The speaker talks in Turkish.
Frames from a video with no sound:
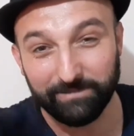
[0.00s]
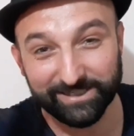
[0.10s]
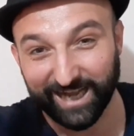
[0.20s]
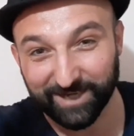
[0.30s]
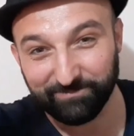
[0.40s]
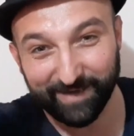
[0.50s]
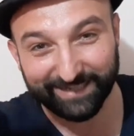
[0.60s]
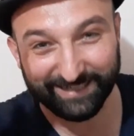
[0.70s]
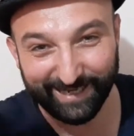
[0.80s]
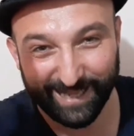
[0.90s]
biz AK
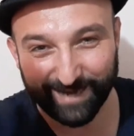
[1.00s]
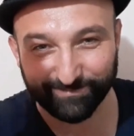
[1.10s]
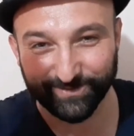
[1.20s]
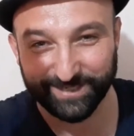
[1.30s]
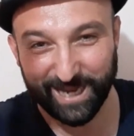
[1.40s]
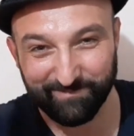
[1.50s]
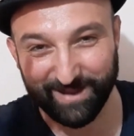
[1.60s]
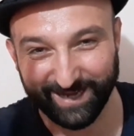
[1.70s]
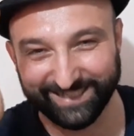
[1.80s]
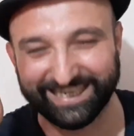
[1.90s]
Partililer bunu
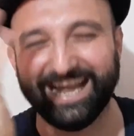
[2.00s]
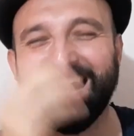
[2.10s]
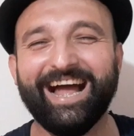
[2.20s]
yemeyiz.